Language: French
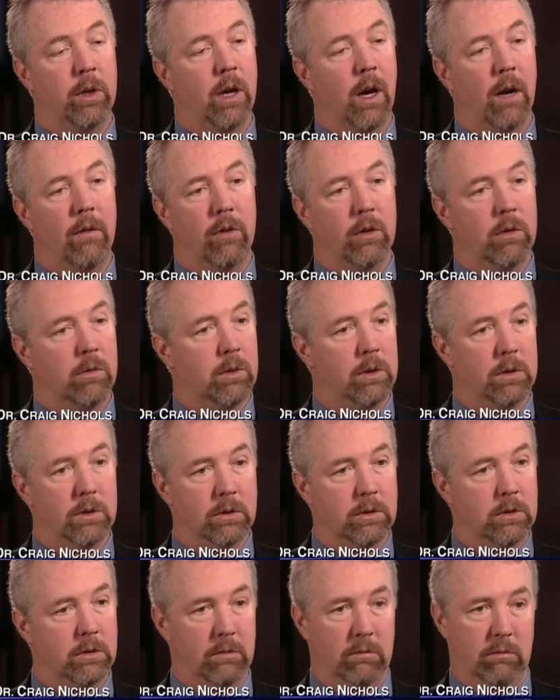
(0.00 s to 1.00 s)
pénétrait là
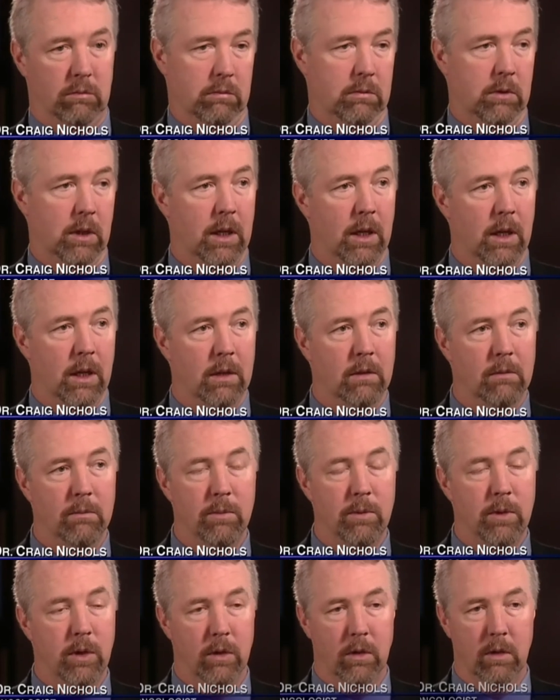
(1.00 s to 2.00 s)
en terrain
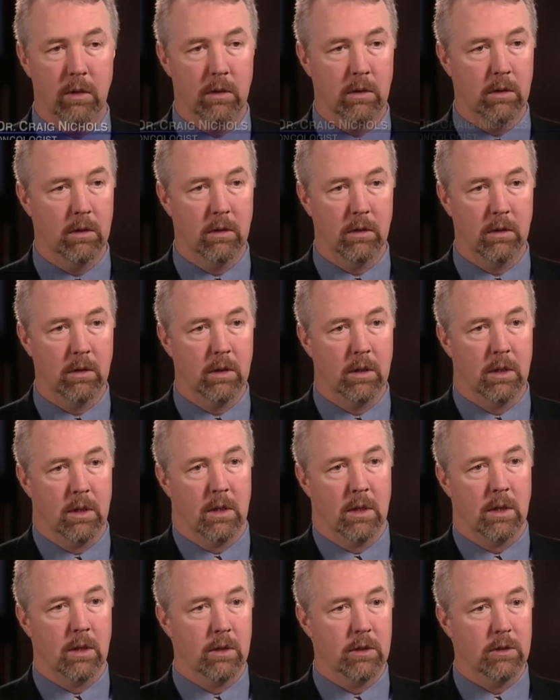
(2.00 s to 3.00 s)
inconnu où tout
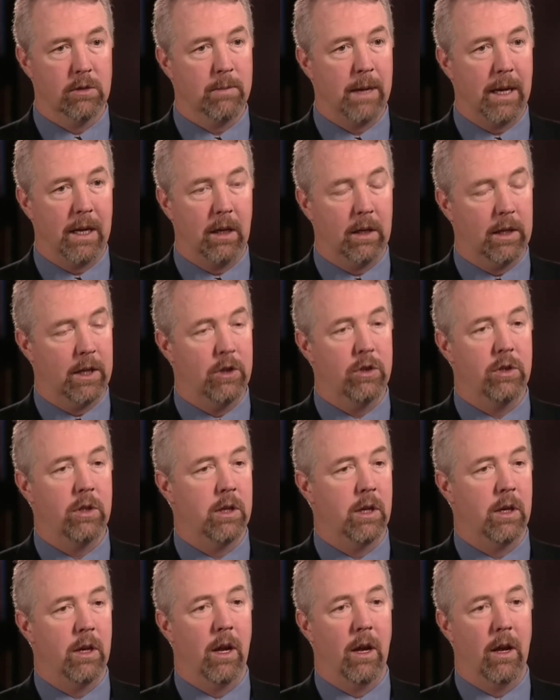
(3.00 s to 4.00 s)
ne pouvait être que
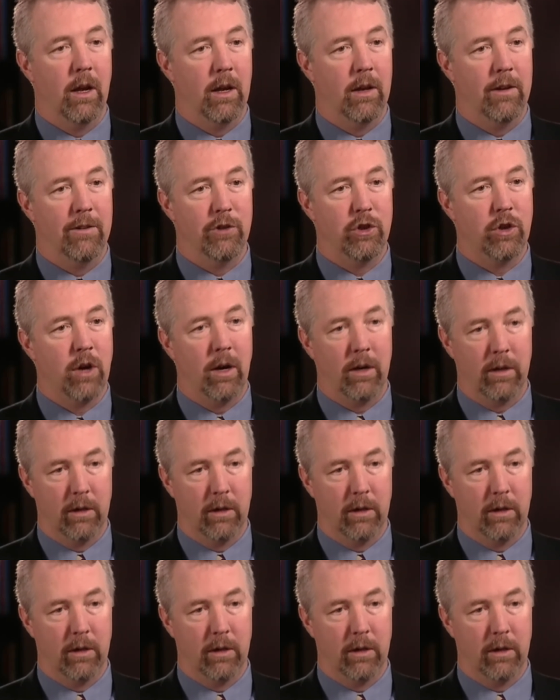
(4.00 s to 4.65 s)
pure théorie.